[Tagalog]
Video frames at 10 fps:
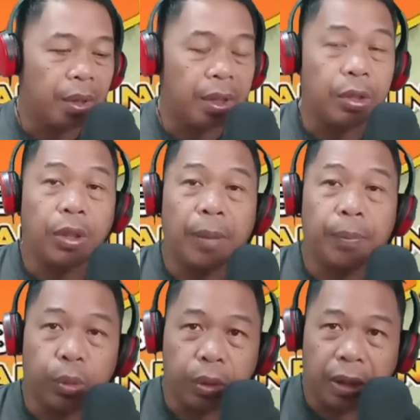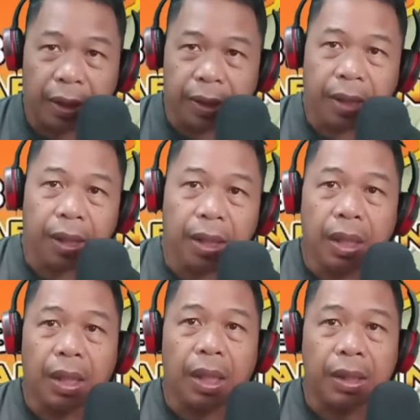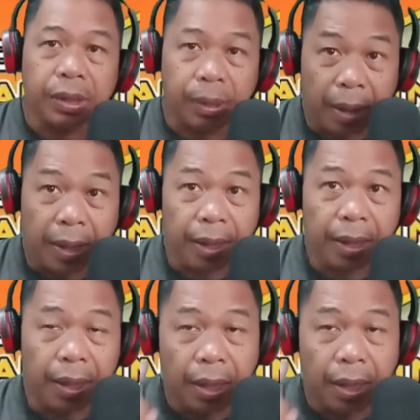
Dito lang bukod tangi uh, sa bahay.